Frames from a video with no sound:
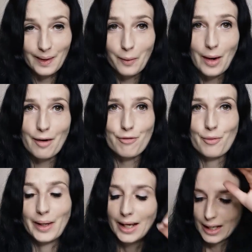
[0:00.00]
mon tiroir à
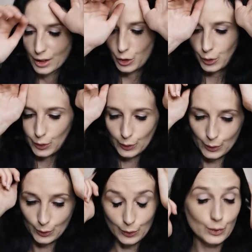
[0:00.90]
fourmis. Je,
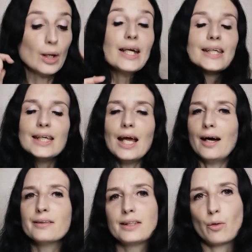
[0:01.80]
Qui
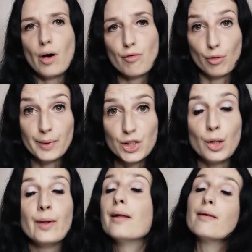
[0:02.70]
a un tiroir à fourmis chez
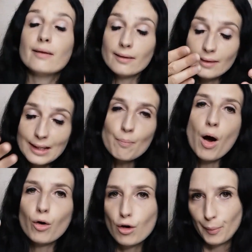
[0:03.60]
lui
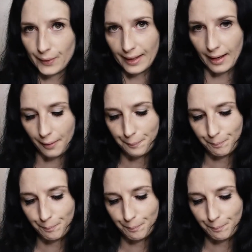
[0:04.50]
Dites-moi en commentaire.